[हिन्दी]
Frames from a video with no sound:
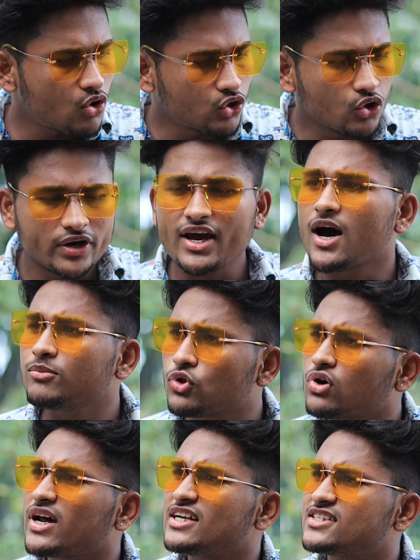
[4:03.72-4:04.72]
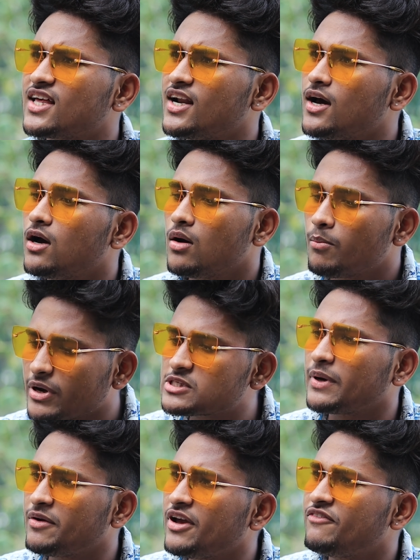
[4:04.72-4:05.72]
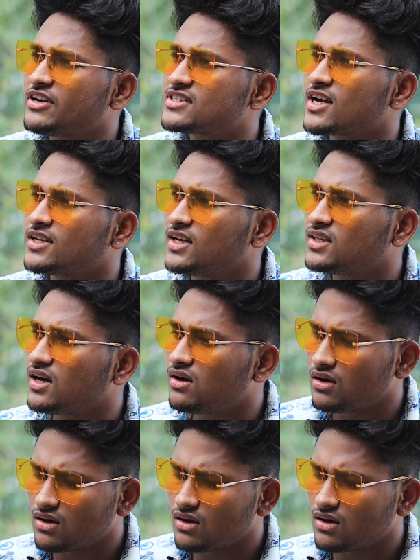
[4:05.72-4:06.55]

उन्होंने हम दोनों का रिश्ता ना बचपन में ही फिक्स कर दिया था